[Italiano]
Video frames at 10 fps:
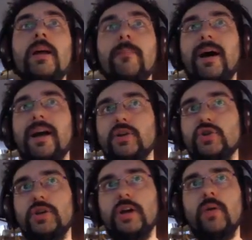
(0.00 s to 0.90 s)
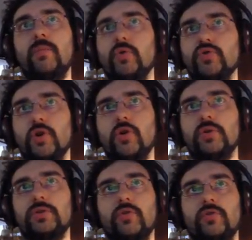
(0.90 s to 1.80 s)
Banished è un buon gioco a
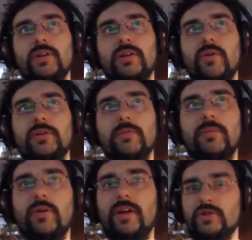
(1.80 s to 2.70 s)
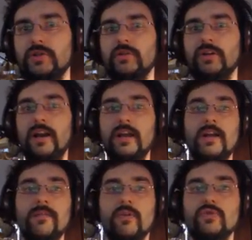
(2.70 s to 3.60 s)
474, ma non è eccezionale.
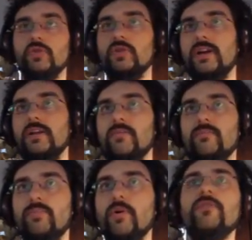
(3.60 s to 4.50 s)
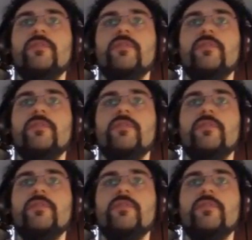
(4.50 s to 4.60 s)
È un gestionale un po'